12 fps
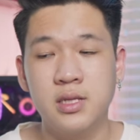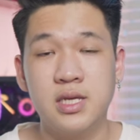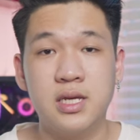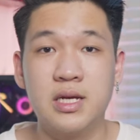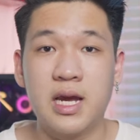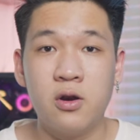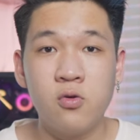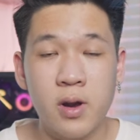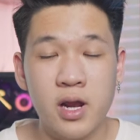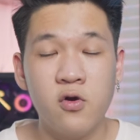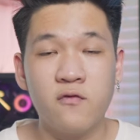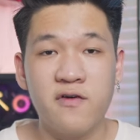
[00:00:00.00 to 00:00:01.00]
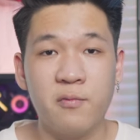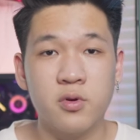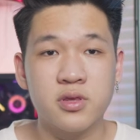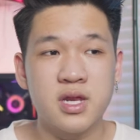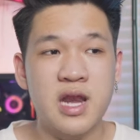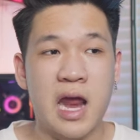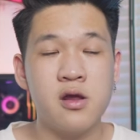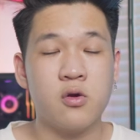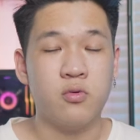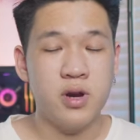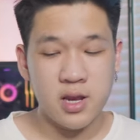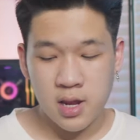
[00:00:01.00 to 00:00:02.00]
thì cái lúc đấy độ phồng nó sẽ đạt
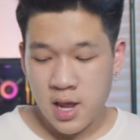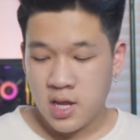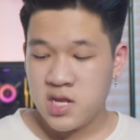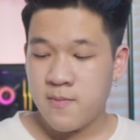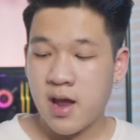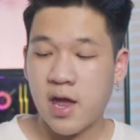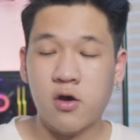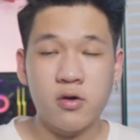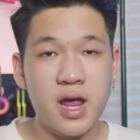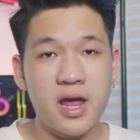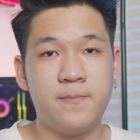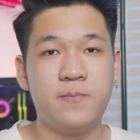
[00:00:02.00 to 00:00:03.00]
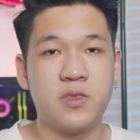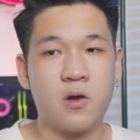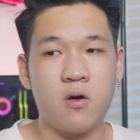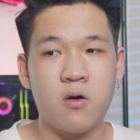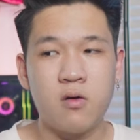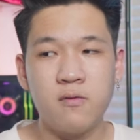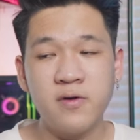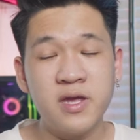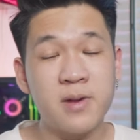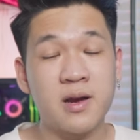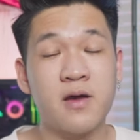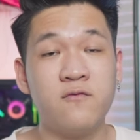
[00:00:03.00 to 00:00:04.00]
được ổn định. Nhưng mà cái con này, nó
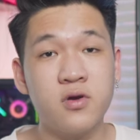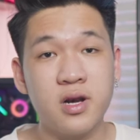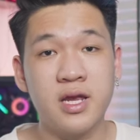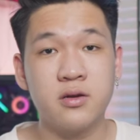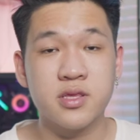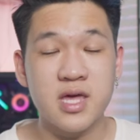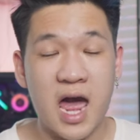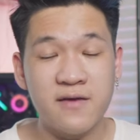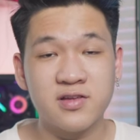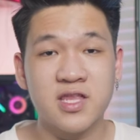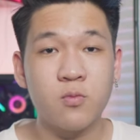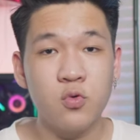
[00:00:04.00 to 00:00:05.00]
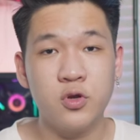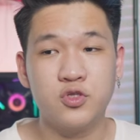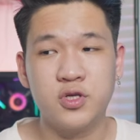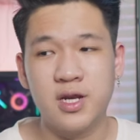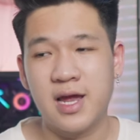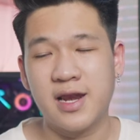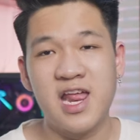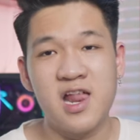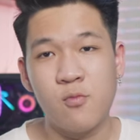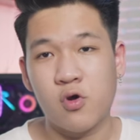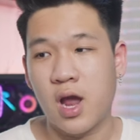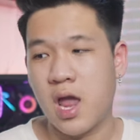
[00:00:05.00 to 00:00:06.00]
khi mà các bạn vuốt lên nó sẽ ăn vào tóc luôn, cho nên là đây
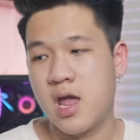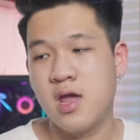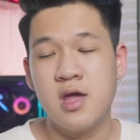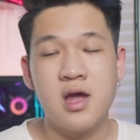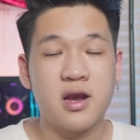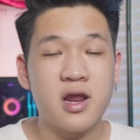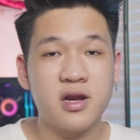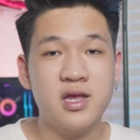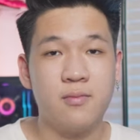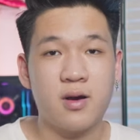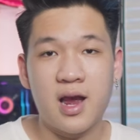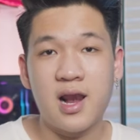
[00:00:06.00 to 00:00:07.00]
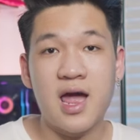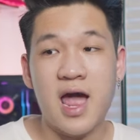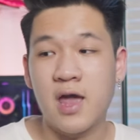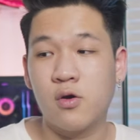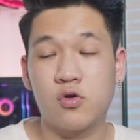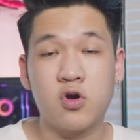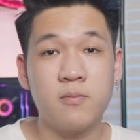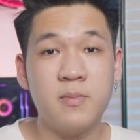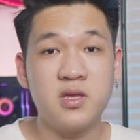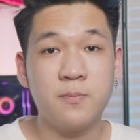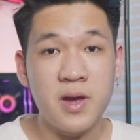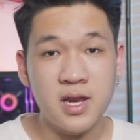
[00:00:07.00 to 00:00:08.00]
là một cái đặc điểm khá là hay của con
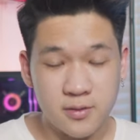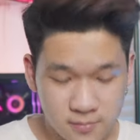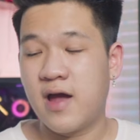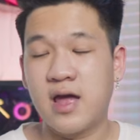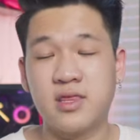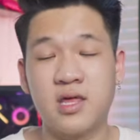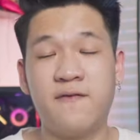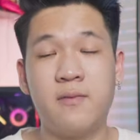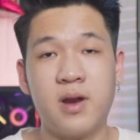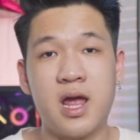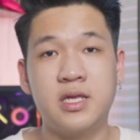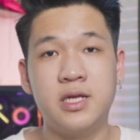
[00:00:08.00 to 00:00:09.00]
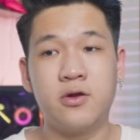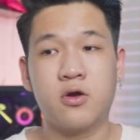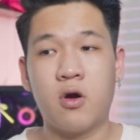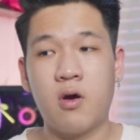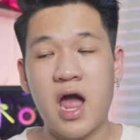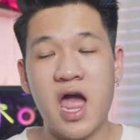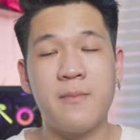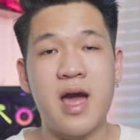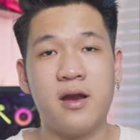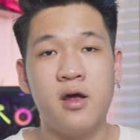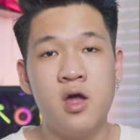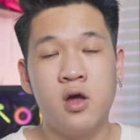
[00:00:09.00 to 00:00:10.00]
Metapet. Và sản phẩm này thì nó có hai
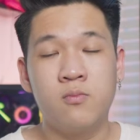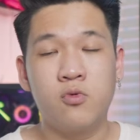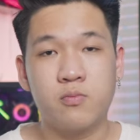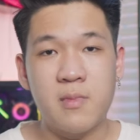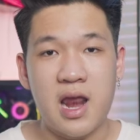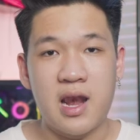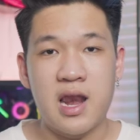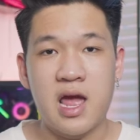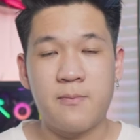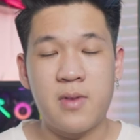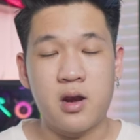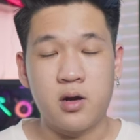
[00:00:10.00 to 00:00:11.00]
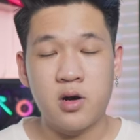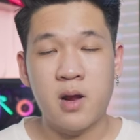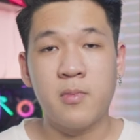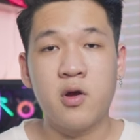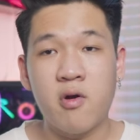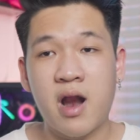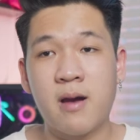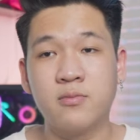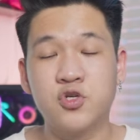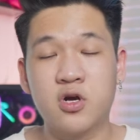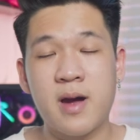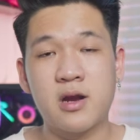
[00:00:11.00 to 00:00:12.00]
bản, một bản là bản 50g
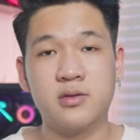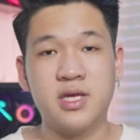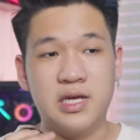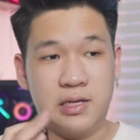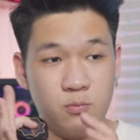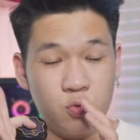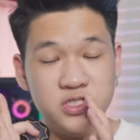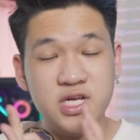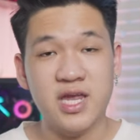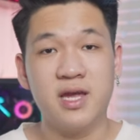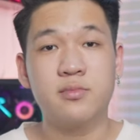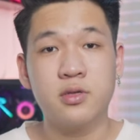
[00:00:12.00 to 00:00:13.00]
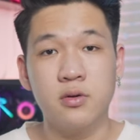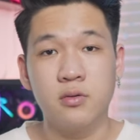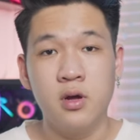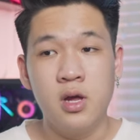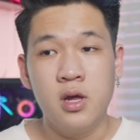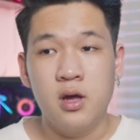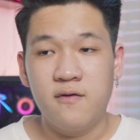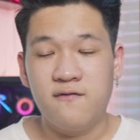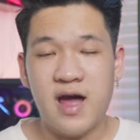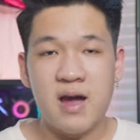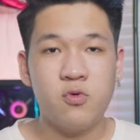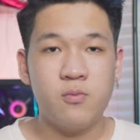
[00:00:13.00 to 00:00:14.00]
cho các bạn có thể muốn trải nghiệm thử,
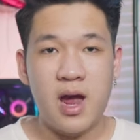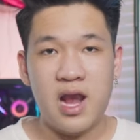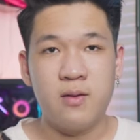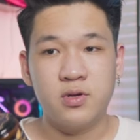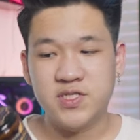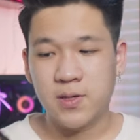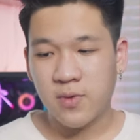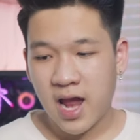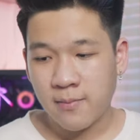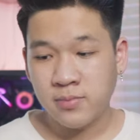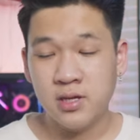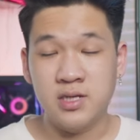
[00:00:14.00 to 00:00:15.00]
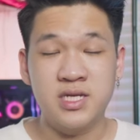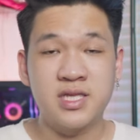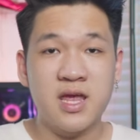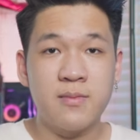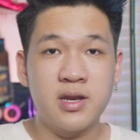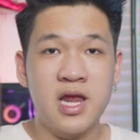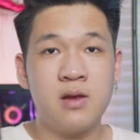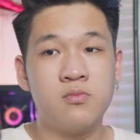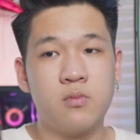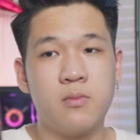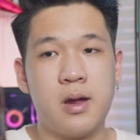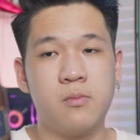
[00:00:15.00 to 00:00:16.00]
và một bản là 100g. Thì ở trên tay mình đây là
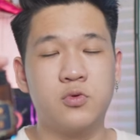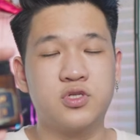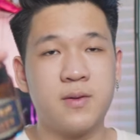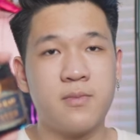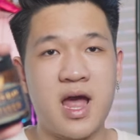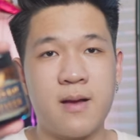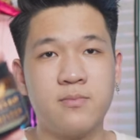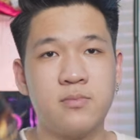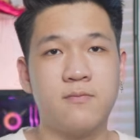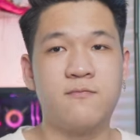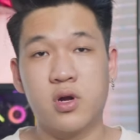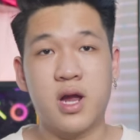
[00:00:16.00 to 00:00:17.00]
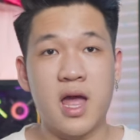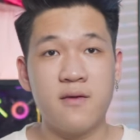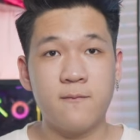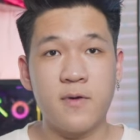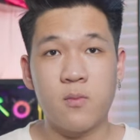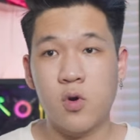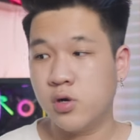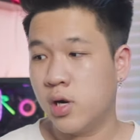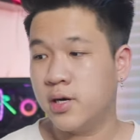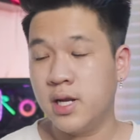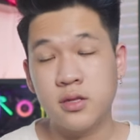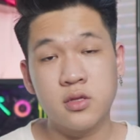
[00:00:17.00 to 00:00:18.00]
một bản 100g một cái. Và mọi
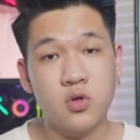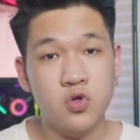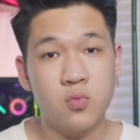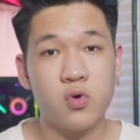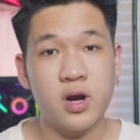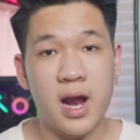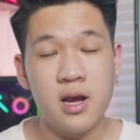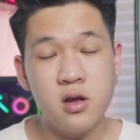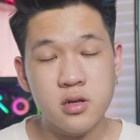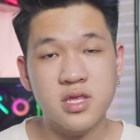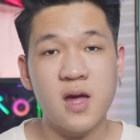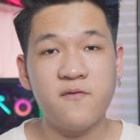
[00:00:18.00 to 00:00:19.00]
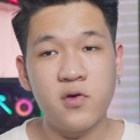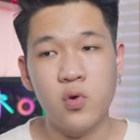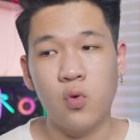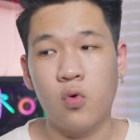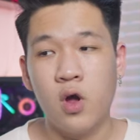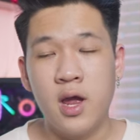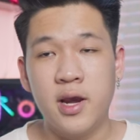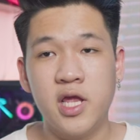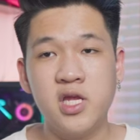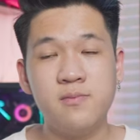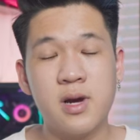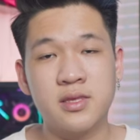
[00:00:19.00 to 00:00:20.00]
người nên sử dụng một cái lượng sáp vừa đủ,
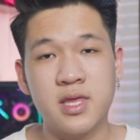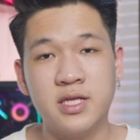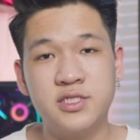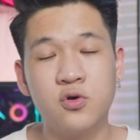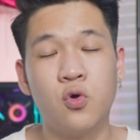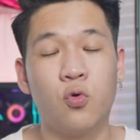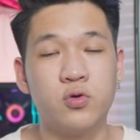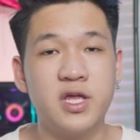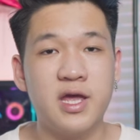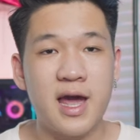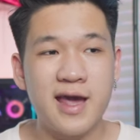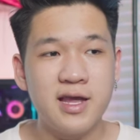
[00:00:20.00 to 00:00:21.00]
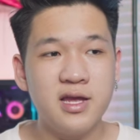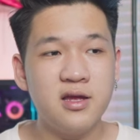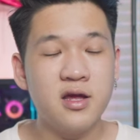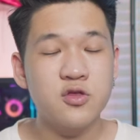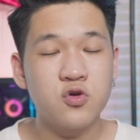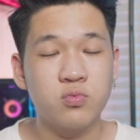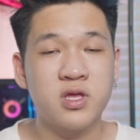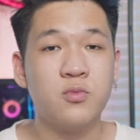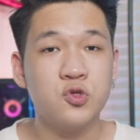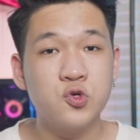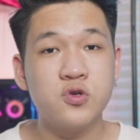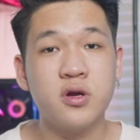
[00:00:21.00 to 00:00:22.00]
nếu như mà thấy chưa đủ thì hãy dùng thêm
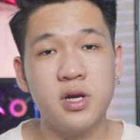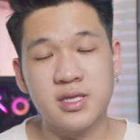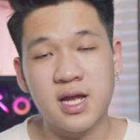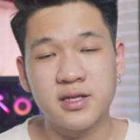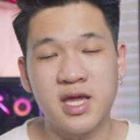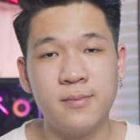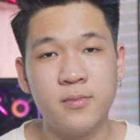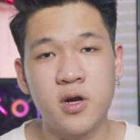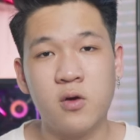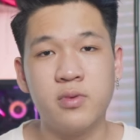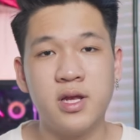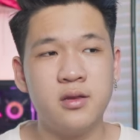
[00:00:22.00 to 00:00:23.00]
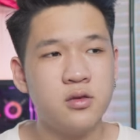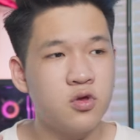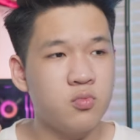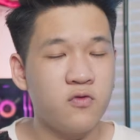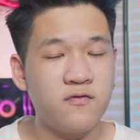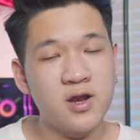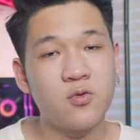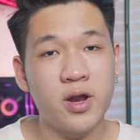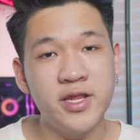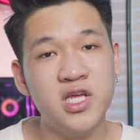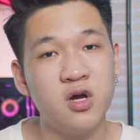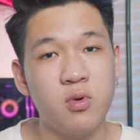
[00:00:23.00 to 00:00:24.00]
một chút nữa để tăng thêm, không nên dùng một phát
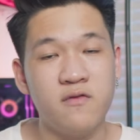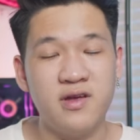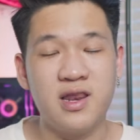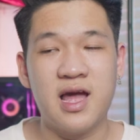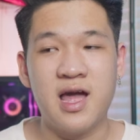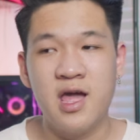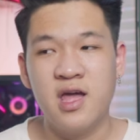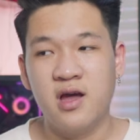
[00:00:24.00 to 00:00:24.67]
quá nhiều, bởi vì là